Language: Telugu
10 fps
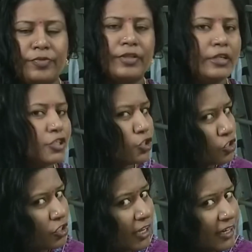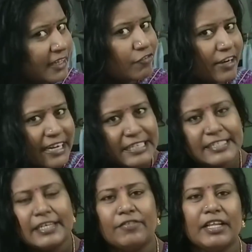ఓకేనా చూస్తున్నారు కదా ఫ్రెండ్స్
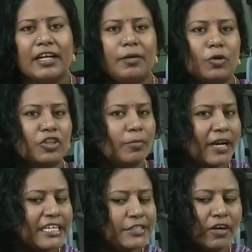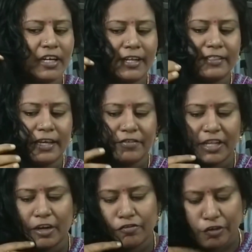ఈ విధంగా మొత్తం రైస్ వాటర్ అంతా ఈ
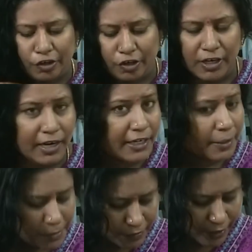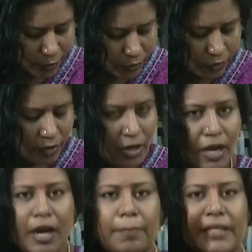విధంగా ఫుల్గా టిప్స్ వరకు
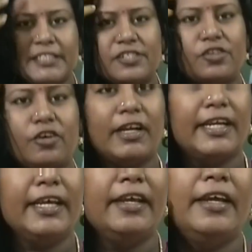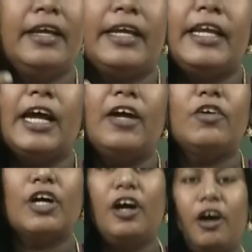అప్లై చేసుకోవాలి ఇలాగా
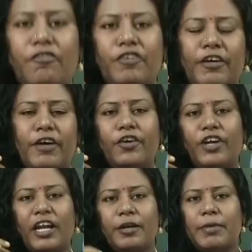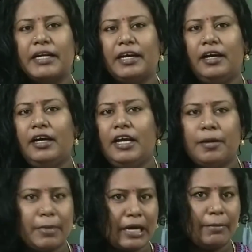ఒక హాఫ్ అన్ అవర్ ఉండాలన్నమాట
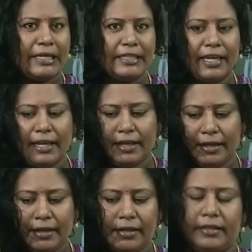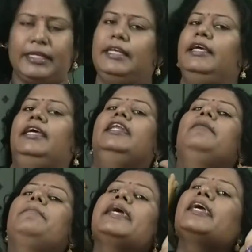మనమైతే దీన్ని ఇలా
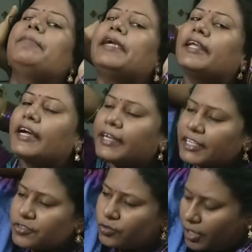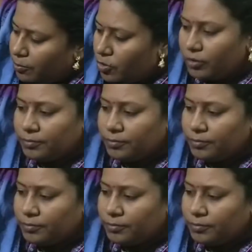పైకి పెట్టి కట్టేసుకుందాము